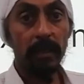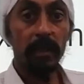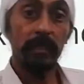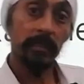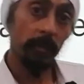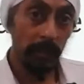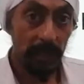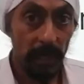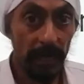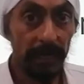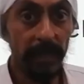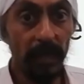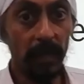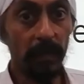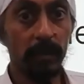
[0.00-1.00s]
समझ आ
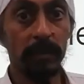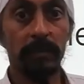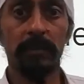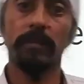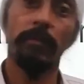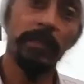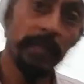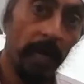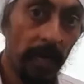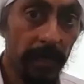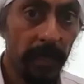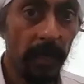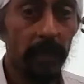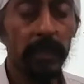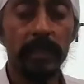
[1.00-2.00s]
गया समझ आ
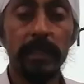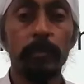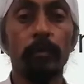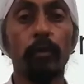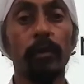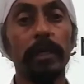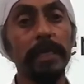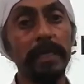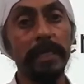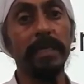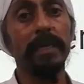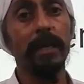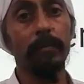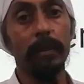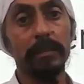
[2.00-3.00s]
गया ये बोलनी
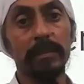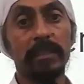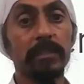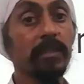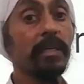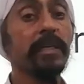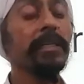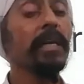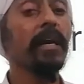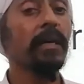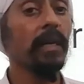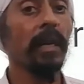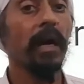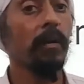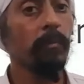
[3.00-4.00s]
नहीं है बातें तकिया
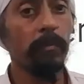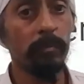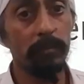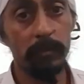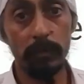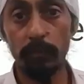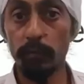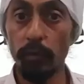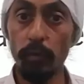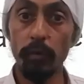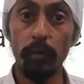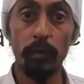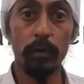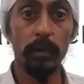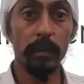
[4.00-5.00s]
कलाम वो
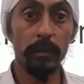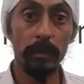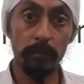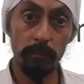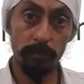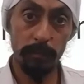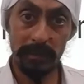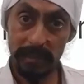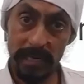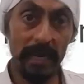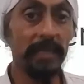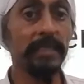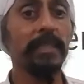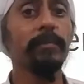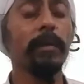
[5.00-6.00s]

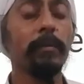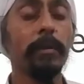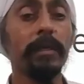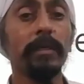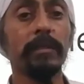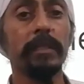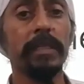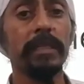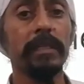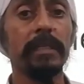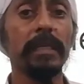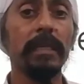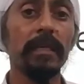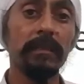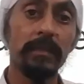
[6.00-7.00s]
पर्सनैलिटी में भी ठीक
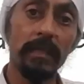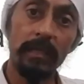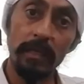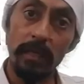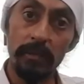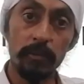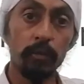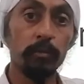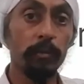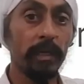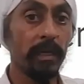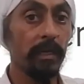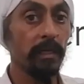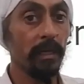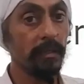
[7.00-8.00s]
नहीं लगता क्लासरूम
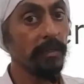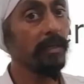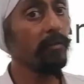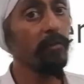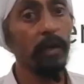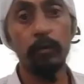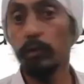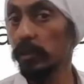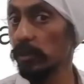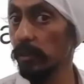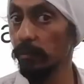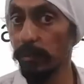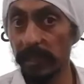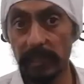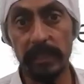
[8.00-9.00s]
में अंडर
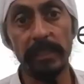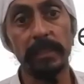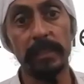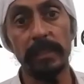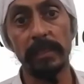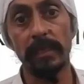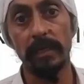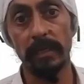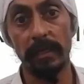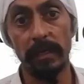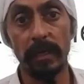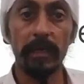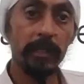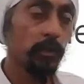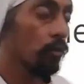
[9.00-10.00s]
एवेल्युएशन भी ठीक नहीं
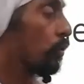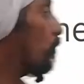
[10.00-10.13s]
लगेगा इसको